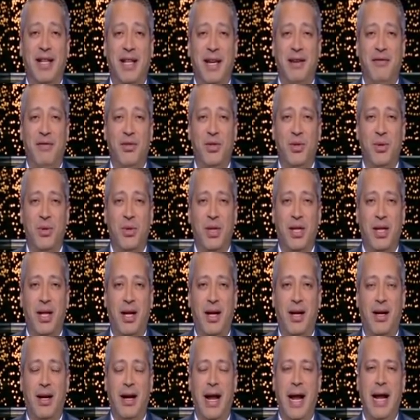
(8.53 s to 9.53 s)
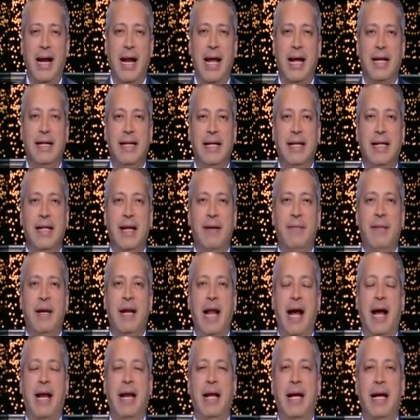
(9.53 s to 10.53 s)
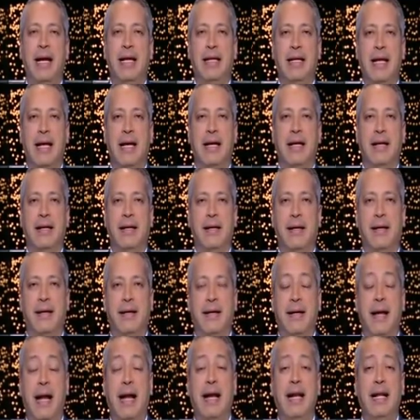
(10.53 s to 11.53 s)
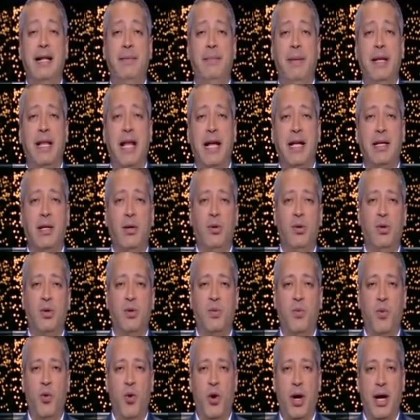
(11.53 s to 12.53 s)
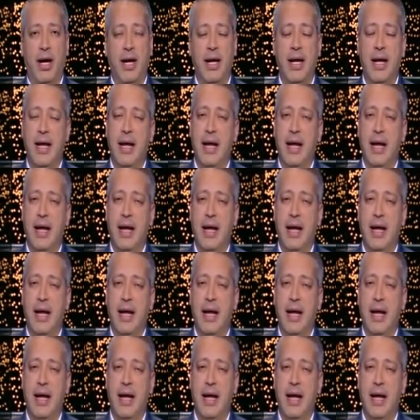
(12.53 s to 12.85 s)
تلفزيون النهار حلقة جديدة من حلقات آخر النهار حلقة بداية الأسبوع